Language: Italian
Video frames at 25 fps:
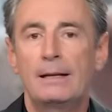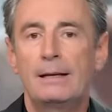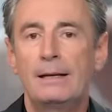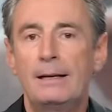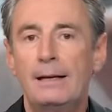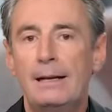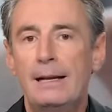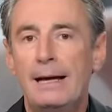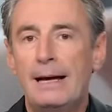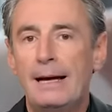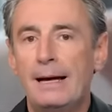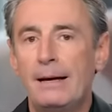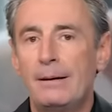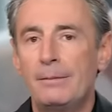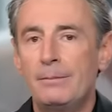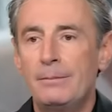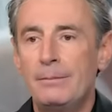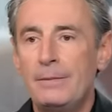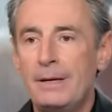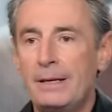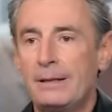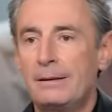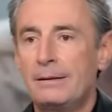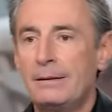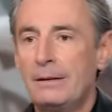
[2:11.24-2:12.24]
la
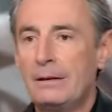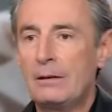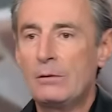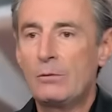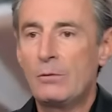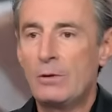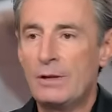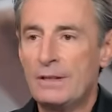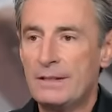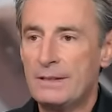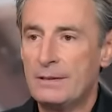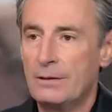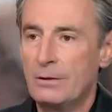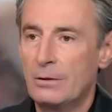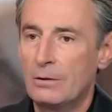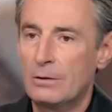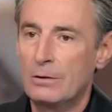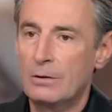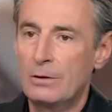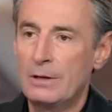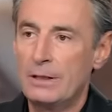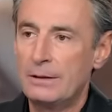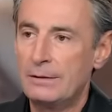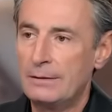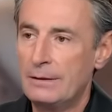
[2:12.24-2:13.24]
metti in
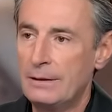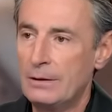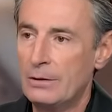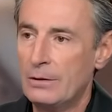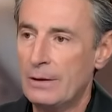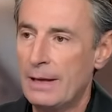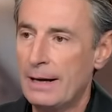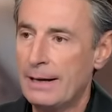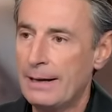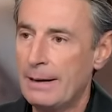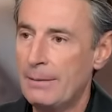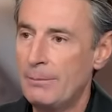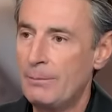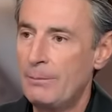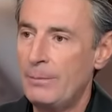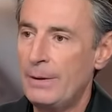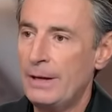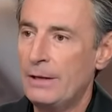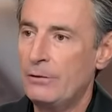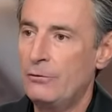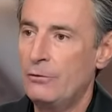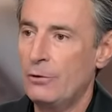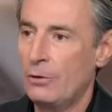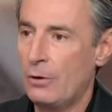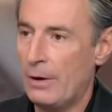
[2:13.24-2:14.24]
questo lettino da
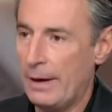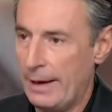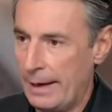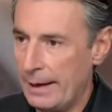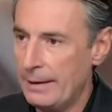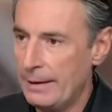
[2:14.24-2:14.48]
campeggio, no?